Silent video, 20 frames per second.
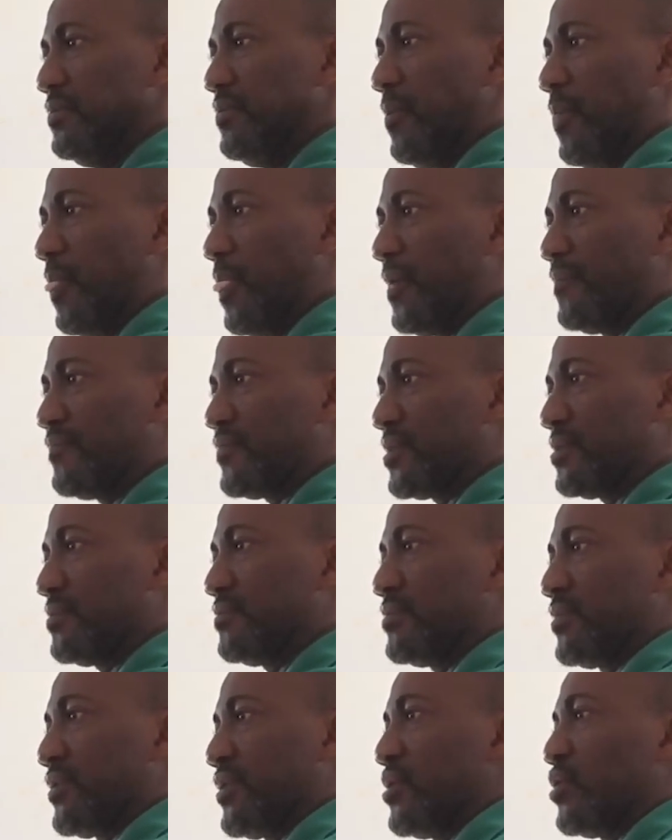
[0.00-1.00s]
por falta de
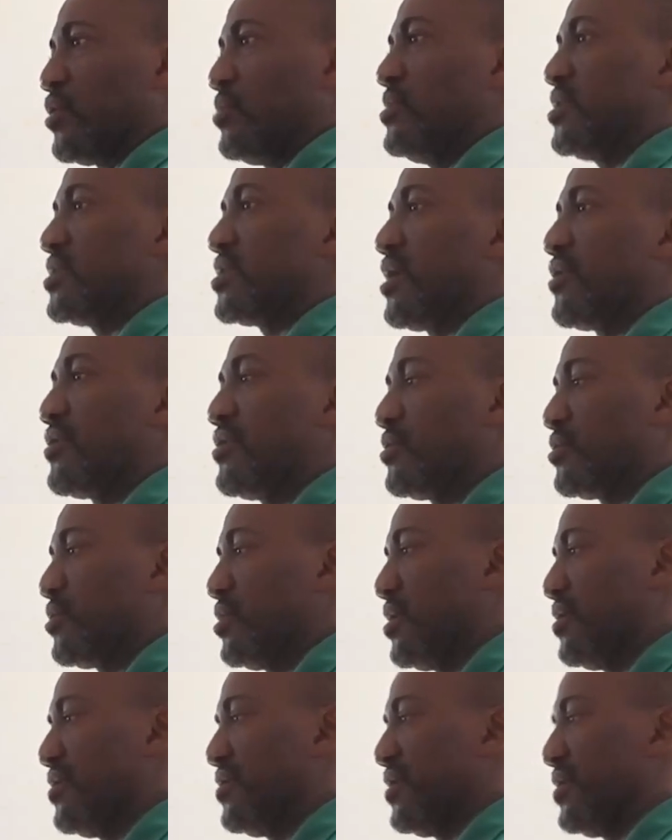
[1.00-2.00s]
una subvención o
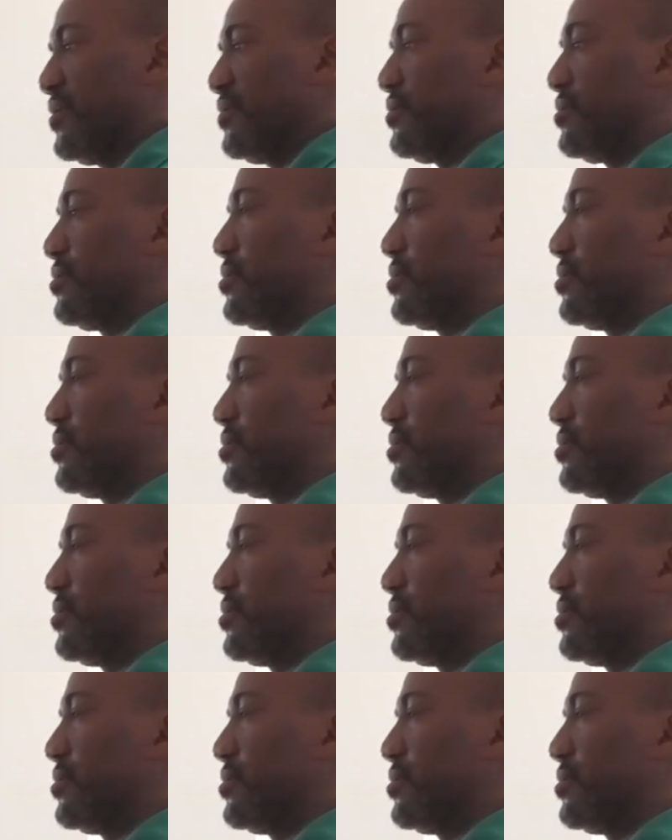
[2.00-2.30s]
patrocinio.